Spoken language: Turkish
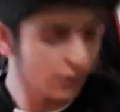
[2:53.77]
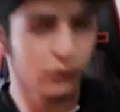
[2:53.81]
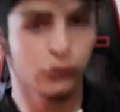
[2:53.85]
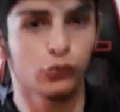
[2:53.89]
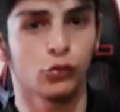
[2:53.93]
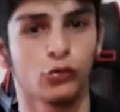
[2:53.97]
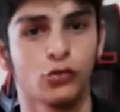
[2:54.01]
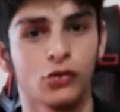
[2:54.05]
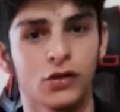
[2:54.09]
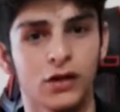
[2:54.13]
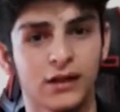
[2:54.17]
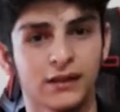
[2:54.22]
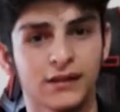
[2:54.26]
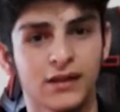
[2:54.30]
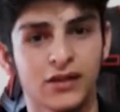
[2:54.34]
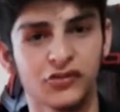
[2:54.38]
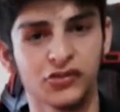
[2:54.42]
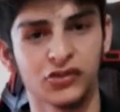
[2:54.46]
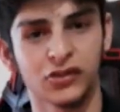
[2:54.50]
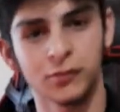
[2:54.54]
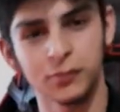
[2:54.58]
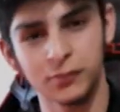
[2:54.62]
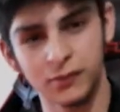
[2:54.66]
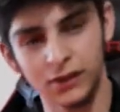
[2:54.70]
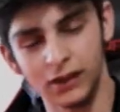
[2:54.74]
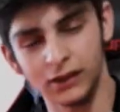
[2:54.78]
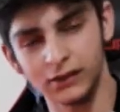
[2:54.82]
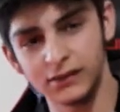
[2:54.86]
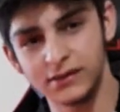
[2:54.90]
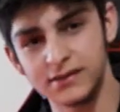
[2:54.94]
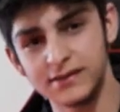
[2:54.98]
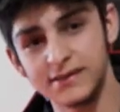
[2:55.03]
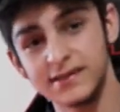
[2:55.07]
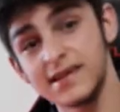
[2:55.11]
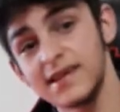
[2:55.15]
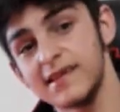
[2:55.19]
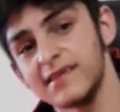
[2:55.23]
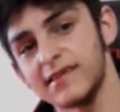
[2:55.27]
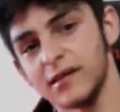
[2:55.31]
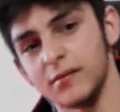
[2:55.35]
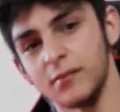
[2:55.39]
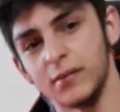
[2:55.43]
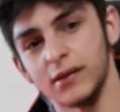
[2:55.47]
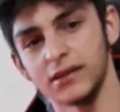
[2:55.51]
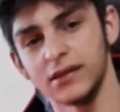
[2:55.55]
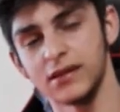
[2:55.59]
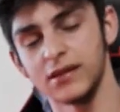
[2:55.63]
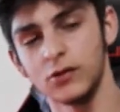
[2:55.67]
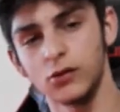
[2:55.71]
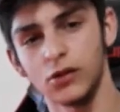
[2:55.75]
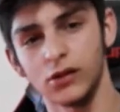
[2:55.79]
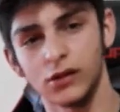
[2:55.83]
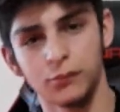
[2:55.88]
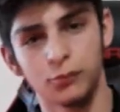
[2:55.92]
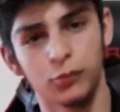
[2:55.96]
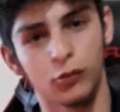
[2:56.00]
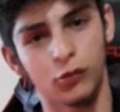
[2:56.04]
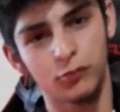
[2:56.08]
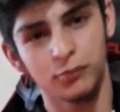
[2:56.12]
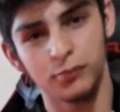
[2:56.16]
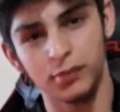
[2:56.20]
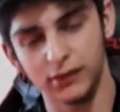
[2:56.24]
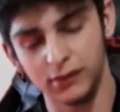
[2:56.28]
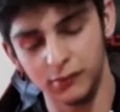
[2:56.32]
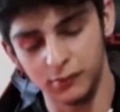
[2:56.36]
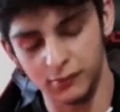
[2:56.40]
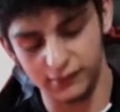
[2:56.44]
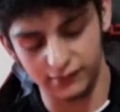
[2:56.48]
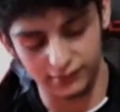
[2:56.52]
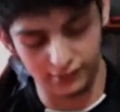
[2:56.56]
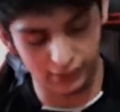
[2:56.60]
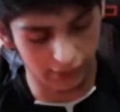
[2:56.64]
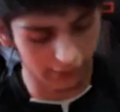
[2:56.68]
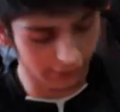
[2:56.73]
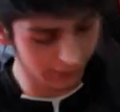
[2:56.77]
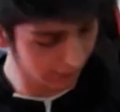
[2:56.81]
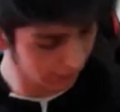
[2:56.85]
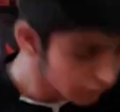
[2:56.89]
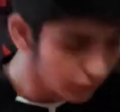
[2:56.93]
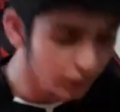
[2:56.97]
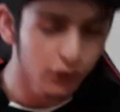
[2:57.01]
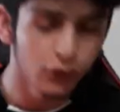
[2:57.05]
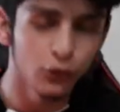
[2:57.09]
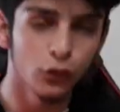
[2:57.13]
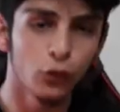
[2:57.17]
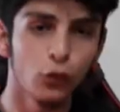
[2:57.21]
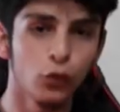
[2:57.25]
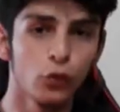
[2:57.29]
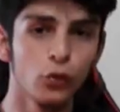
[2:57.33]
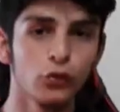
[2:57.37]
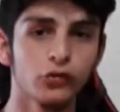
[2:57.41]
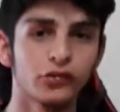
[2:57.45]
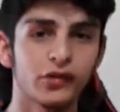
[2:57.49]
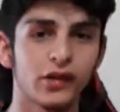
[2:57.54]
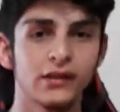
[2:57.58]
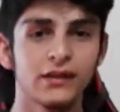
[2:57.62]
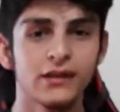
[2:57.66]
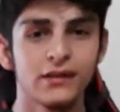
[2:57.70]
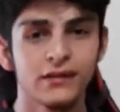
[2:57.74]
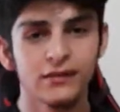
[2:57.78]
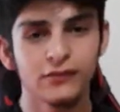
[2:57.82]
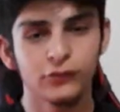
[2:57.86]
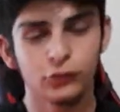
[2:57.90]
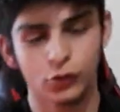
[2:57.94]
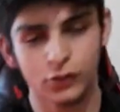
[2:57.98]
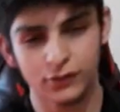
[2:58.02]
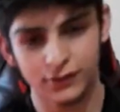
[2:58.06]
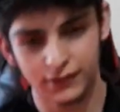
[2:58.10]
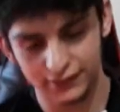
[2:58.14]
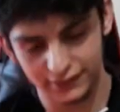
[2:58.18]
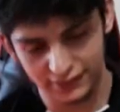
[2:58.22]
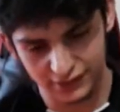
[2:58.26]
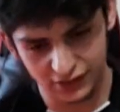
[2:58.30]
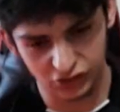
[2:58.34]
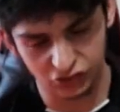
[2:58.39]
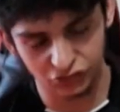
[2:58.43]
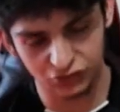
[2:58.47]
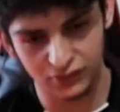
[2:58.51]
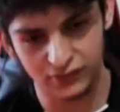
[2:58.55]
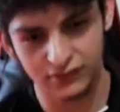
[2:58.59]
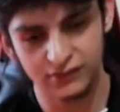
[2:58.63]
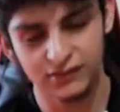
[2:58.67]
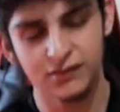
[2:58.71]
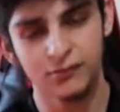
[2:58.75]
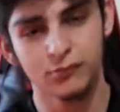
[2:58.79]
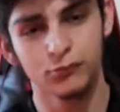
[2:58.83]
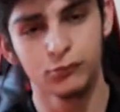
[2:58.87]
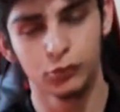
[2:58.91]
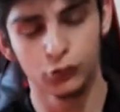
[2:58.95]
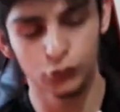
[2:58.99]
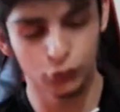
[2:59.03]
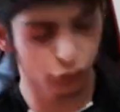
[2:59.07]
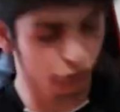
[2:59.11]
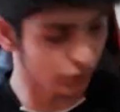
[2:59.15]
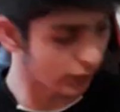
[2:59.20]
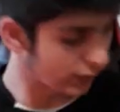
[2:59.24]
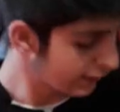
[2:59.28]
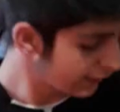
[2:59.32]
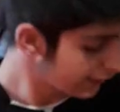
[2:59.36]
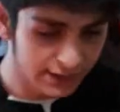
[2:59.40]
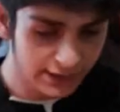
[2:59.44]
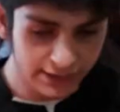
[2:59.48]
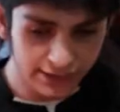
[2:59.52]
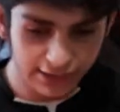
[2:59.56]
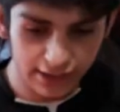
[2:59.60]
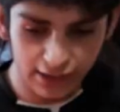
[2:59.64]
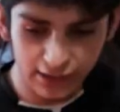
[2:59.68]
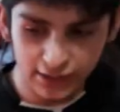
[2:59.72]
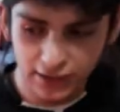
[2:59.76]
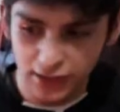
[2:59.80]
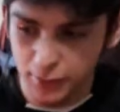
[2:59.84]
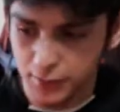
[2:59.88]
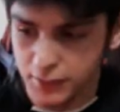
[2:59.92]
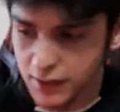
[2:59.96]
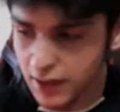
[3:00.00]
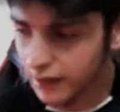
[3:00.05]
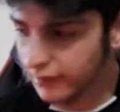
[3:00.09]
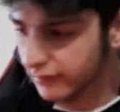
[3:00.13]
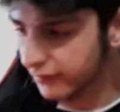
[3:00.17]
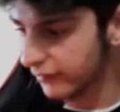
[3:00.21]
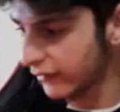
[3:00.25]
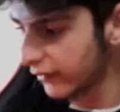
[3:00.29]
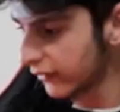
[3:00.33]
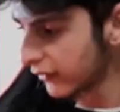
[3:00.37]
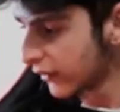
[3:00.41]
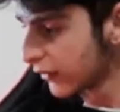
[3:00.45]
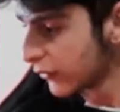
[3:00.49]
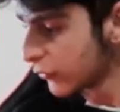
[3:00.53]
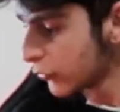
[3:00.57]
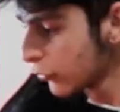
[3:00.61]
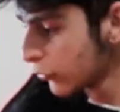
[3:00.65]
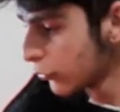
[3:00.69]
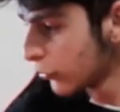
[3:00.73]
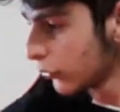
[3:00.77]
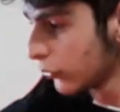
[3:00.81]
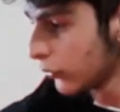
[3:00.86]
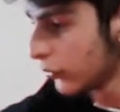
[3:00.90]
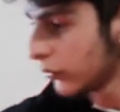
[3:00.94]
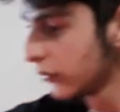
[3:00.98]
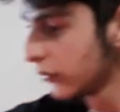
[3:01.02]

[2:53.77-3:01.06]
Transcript: sonuna kadar çekip kaldırdığınız zaman gidiyor. Hani pompalı misali. O özelliğini sonradan keşfettim. Bu güzel. İlk geldiğinde biraz sallanıyordu.